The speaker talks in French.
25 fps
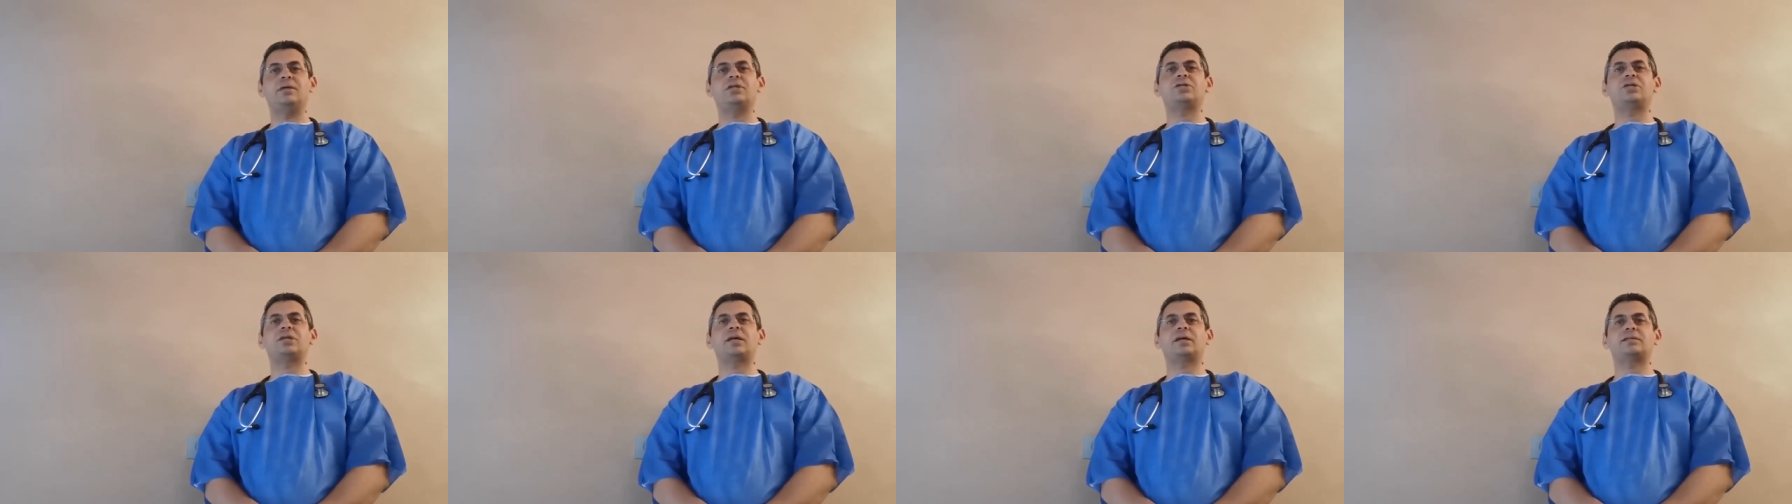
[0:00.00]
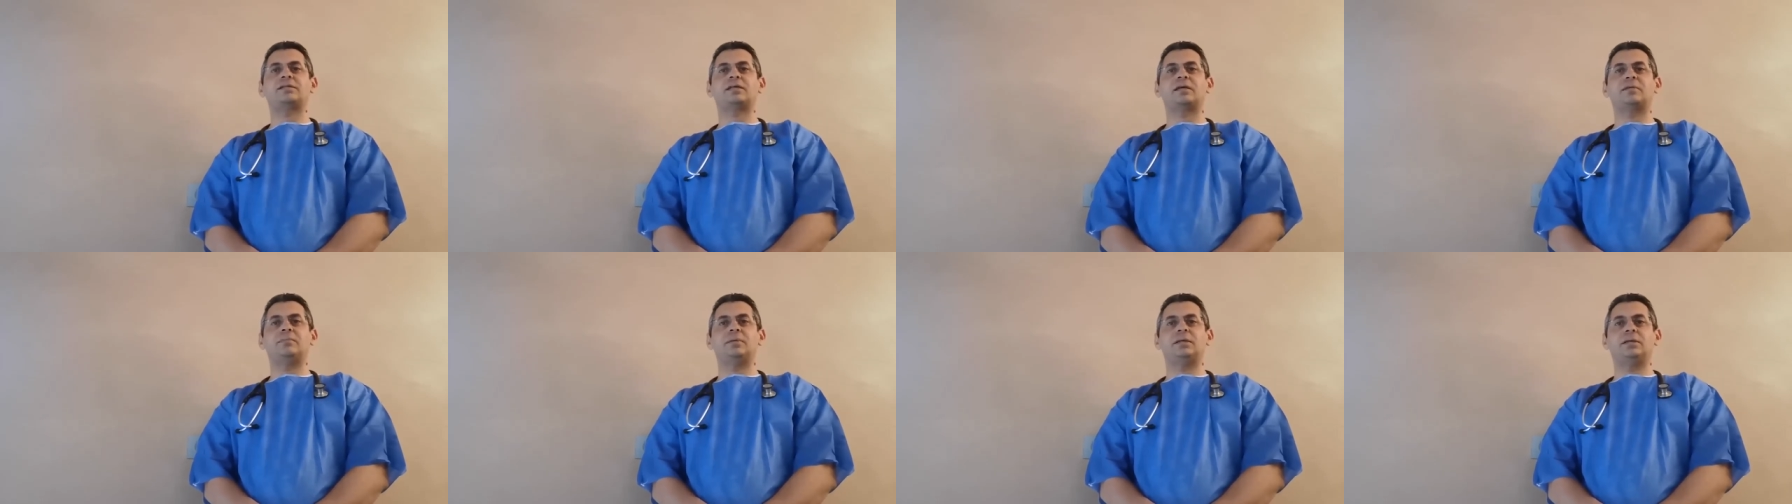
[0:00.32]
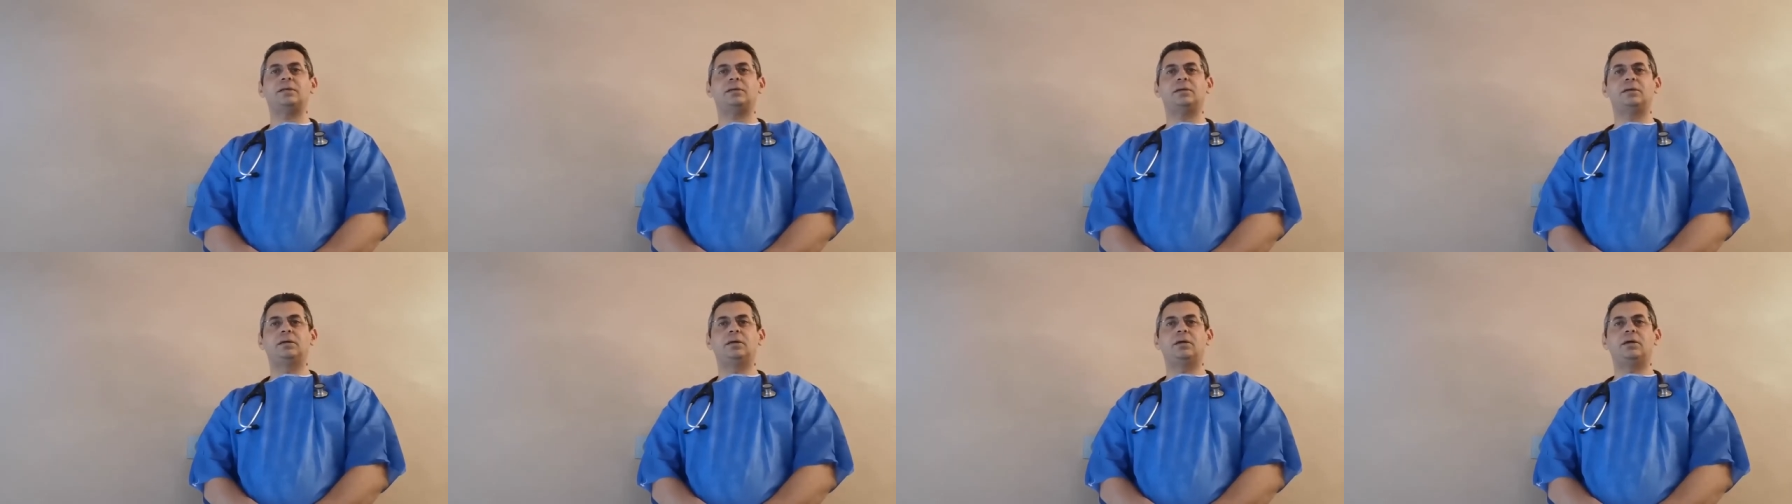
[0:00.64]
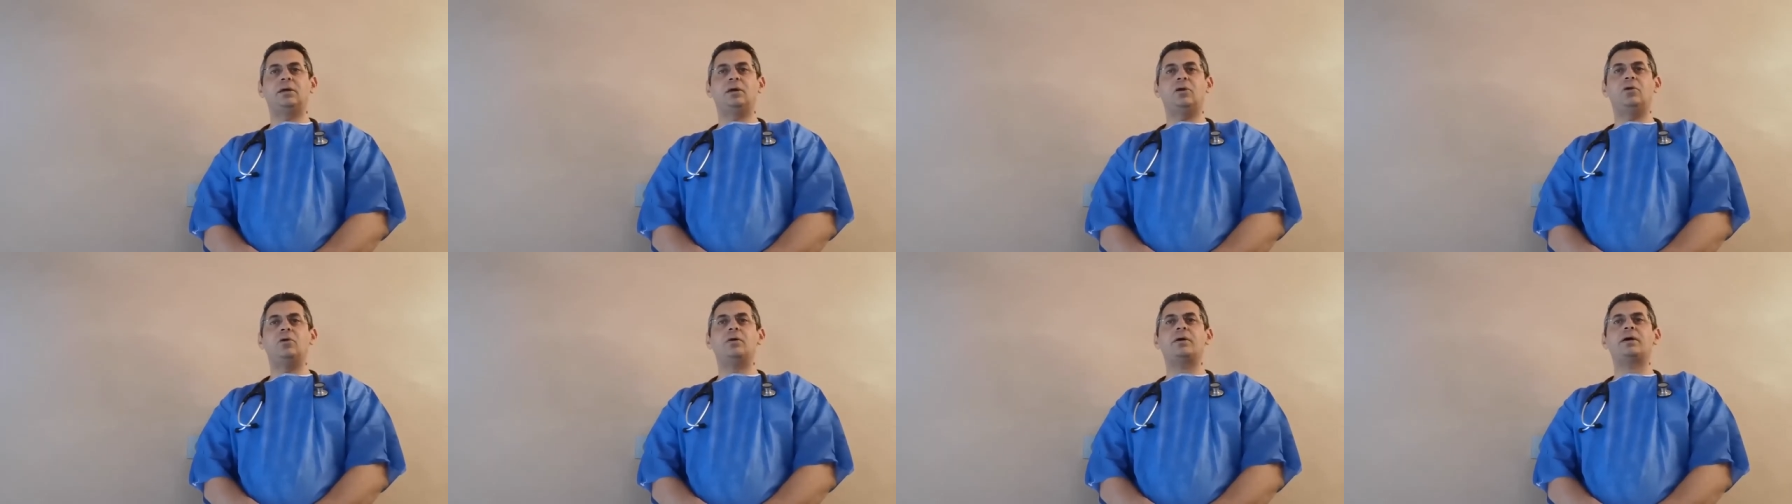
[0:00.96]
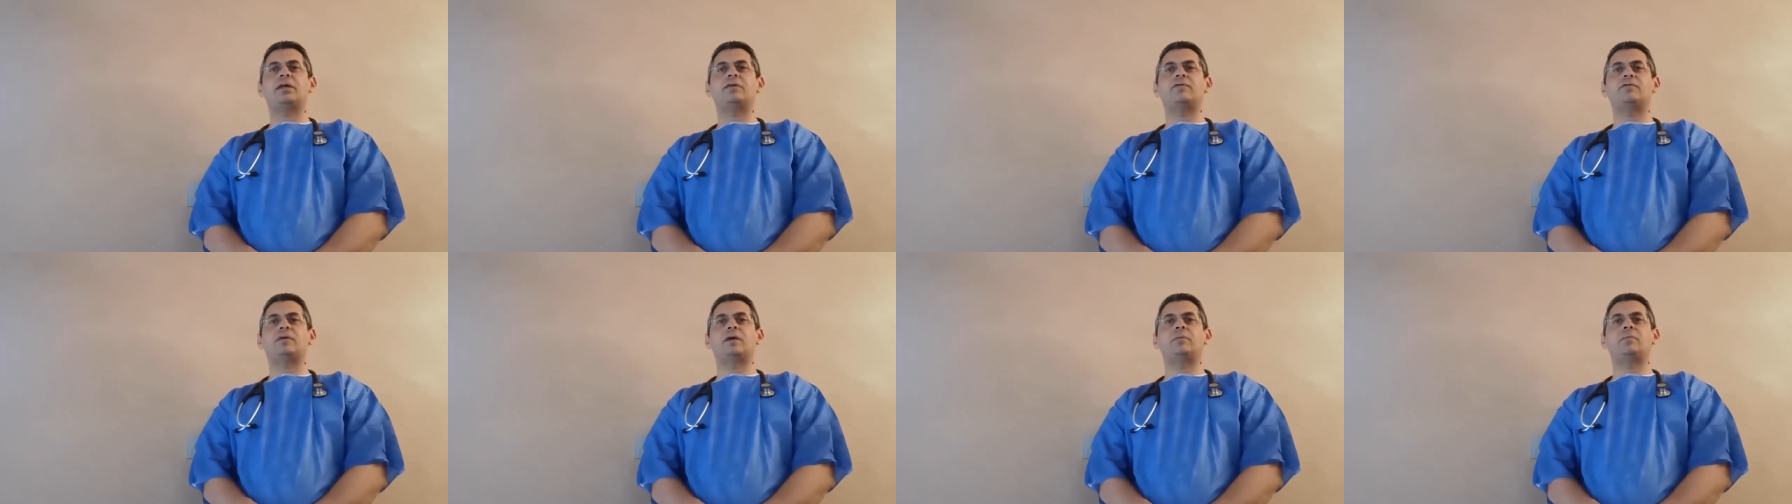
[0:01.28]
Mes chers amis,
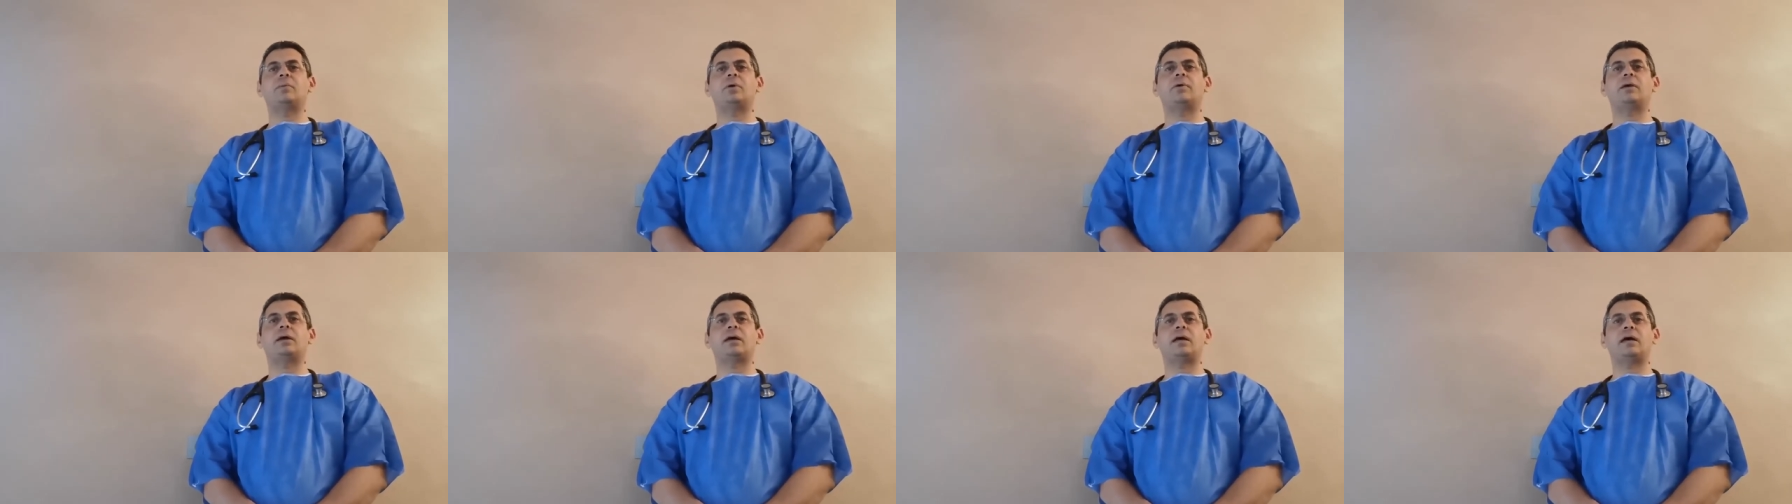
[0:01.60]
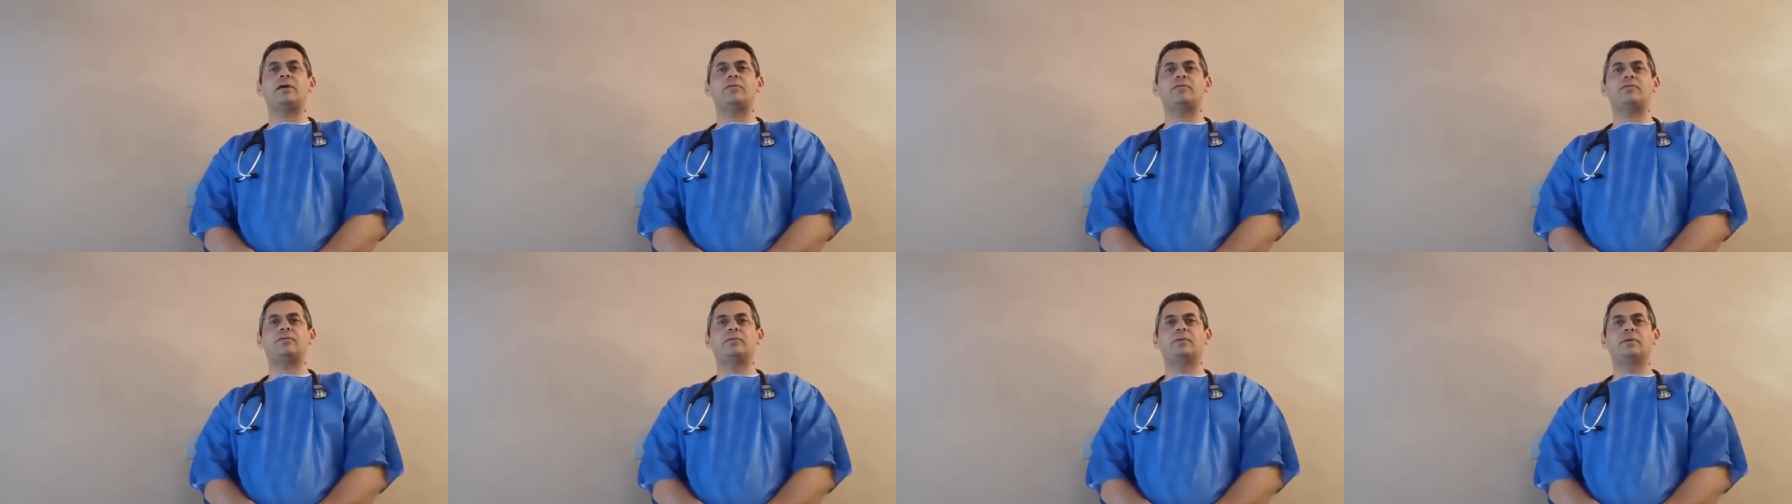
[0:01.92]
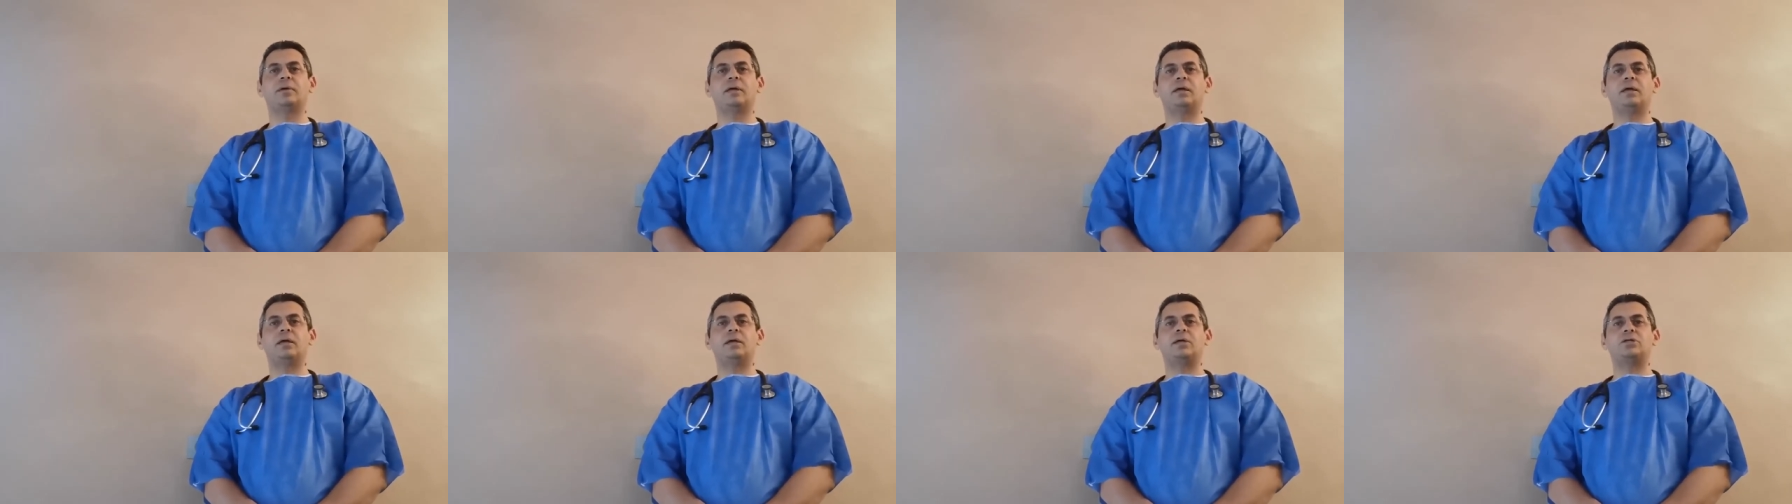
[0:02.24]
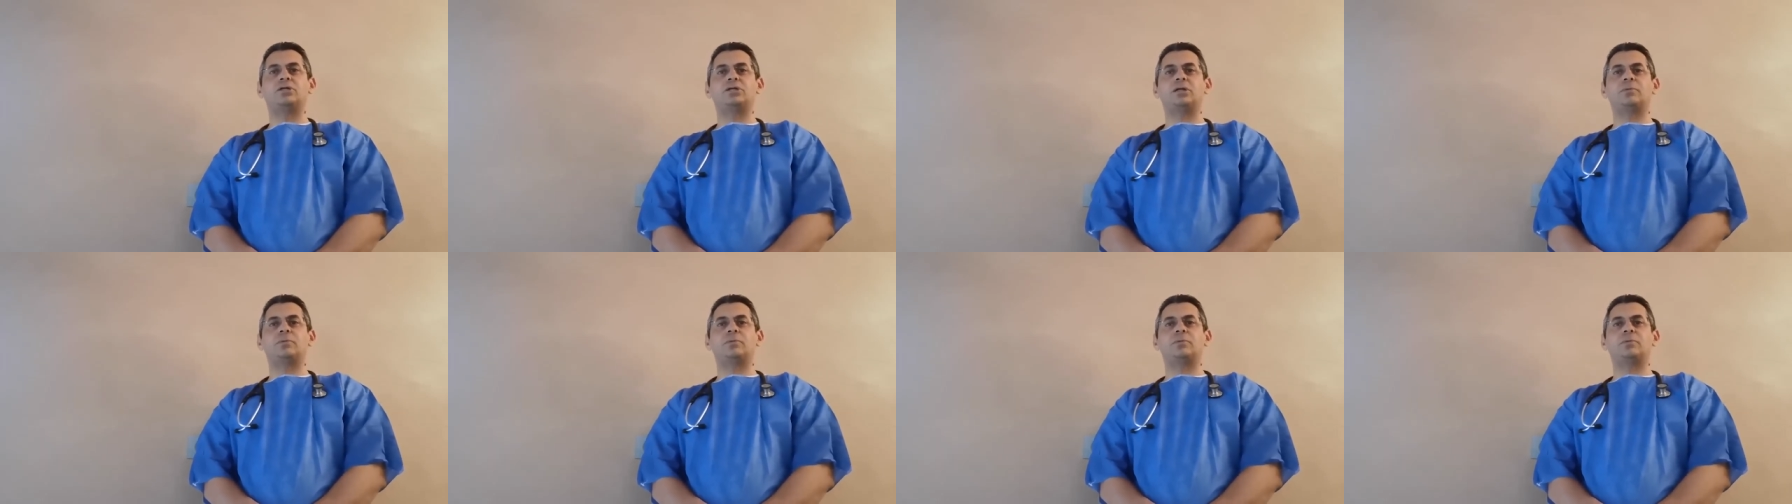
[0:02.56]
l'heure est vraiment grave.